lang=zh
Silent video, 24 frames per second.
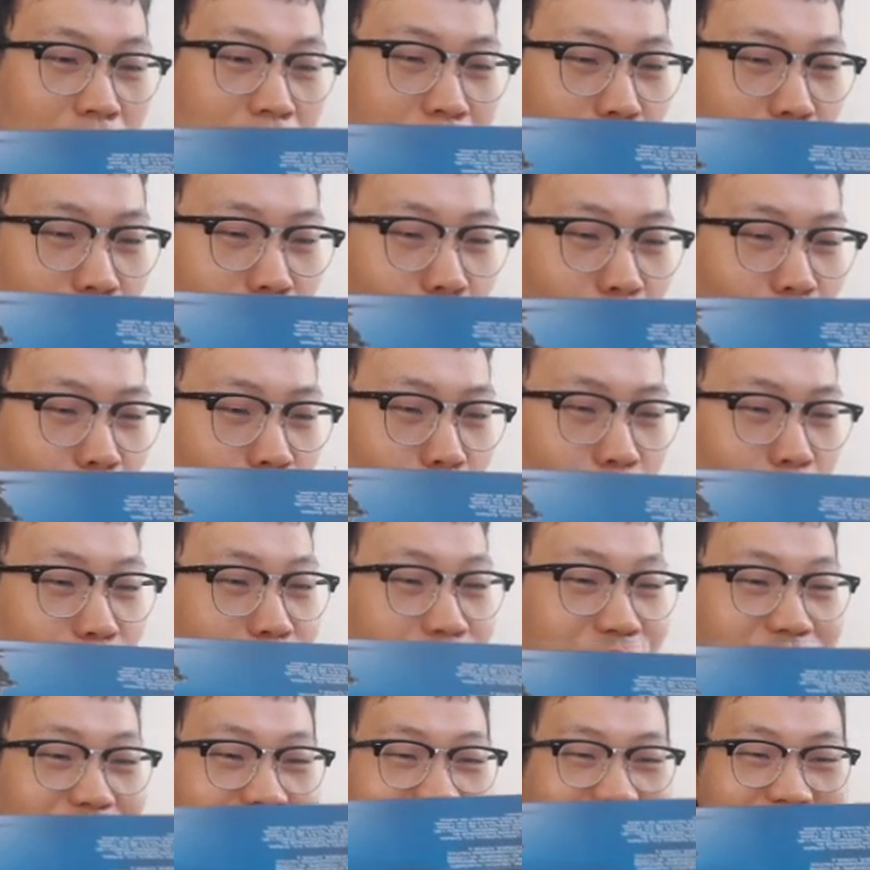叫做巫
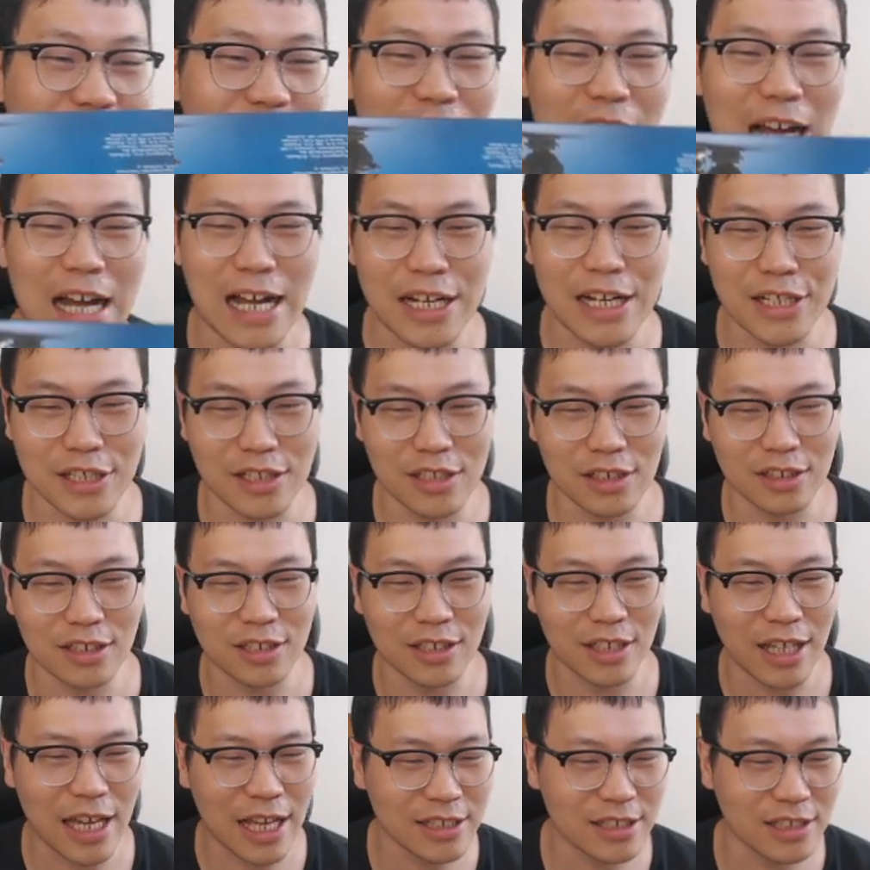师棋啊，还是
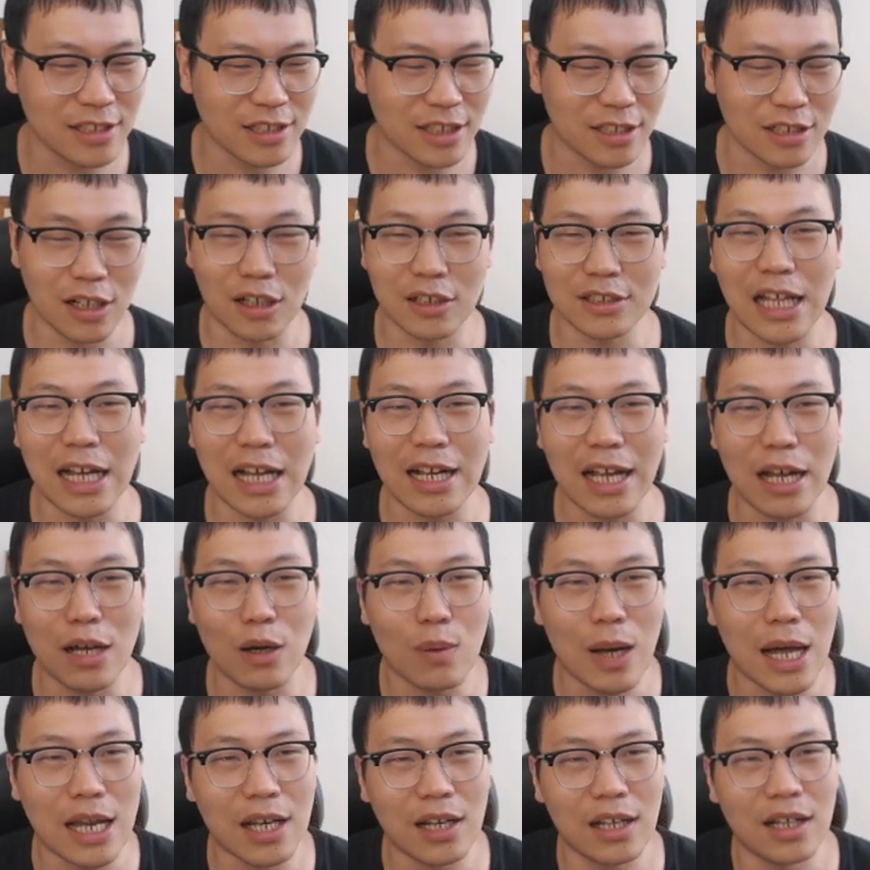挺开心的。然后大概
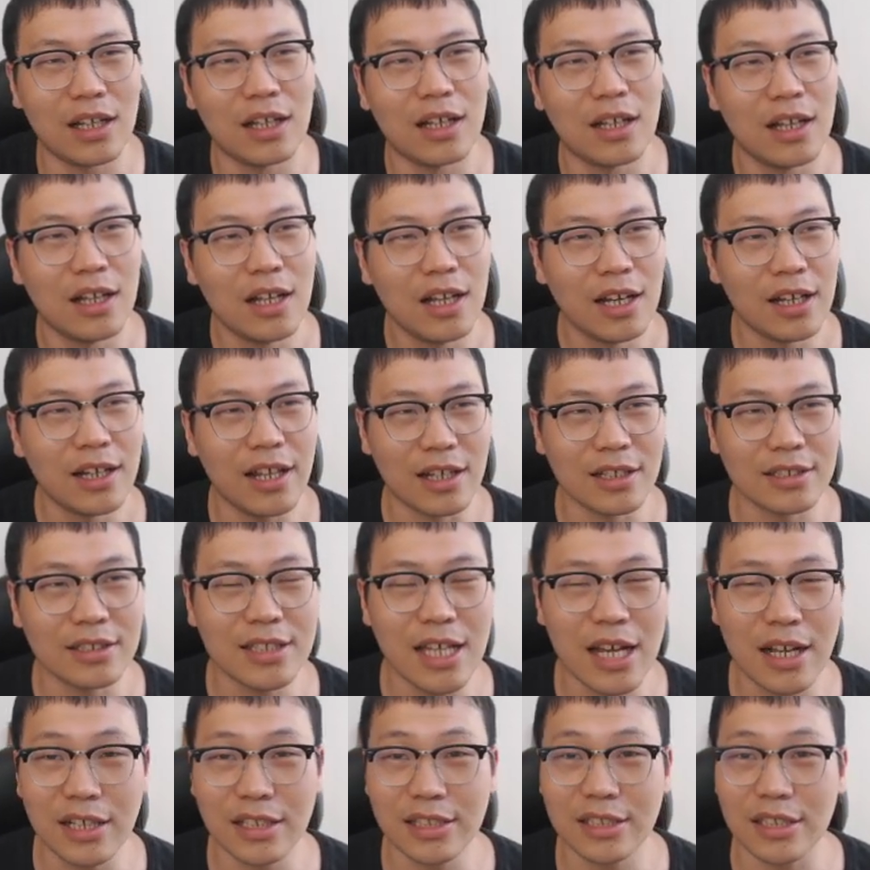花了两
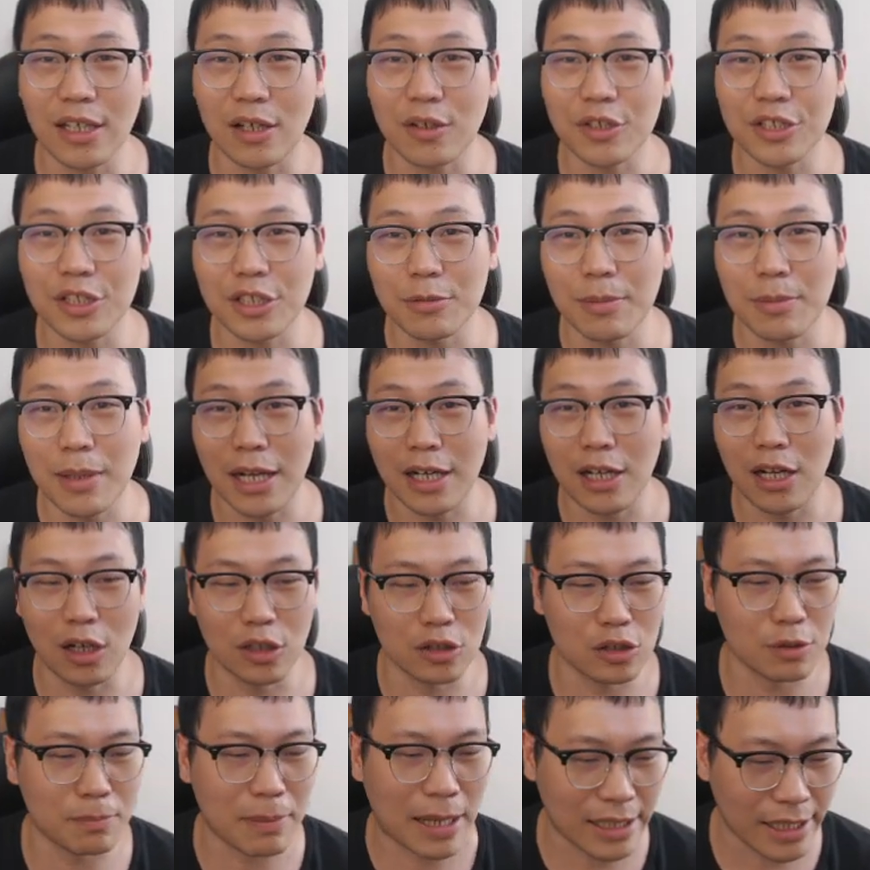三个小时吧，然
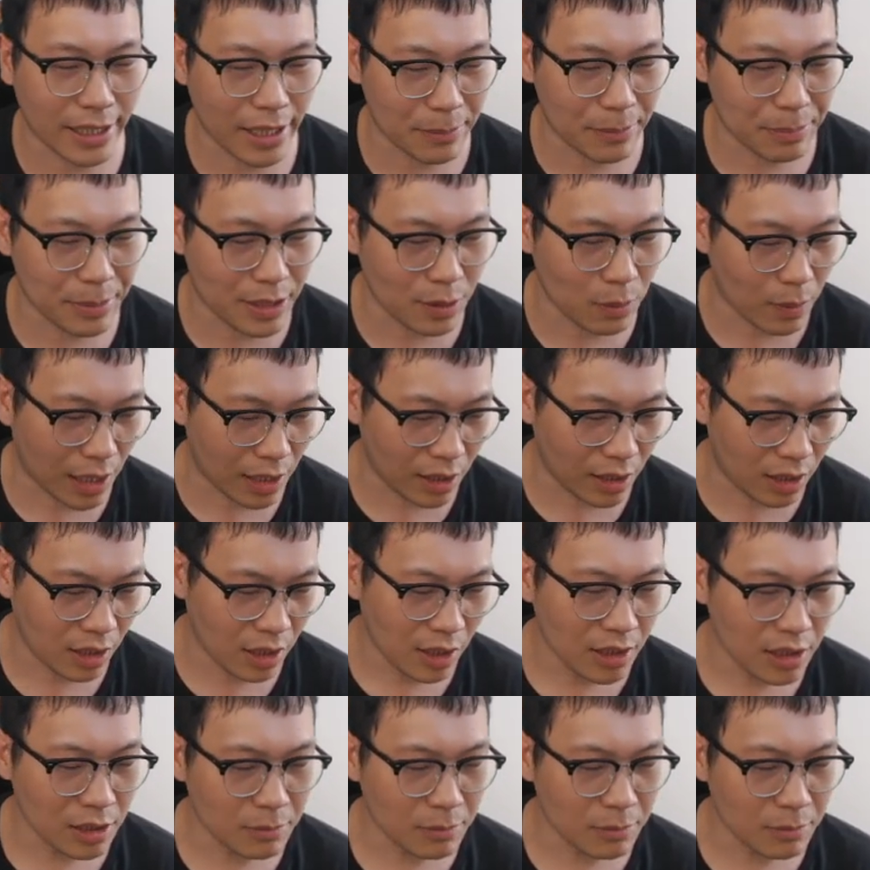后就把它给拼完了。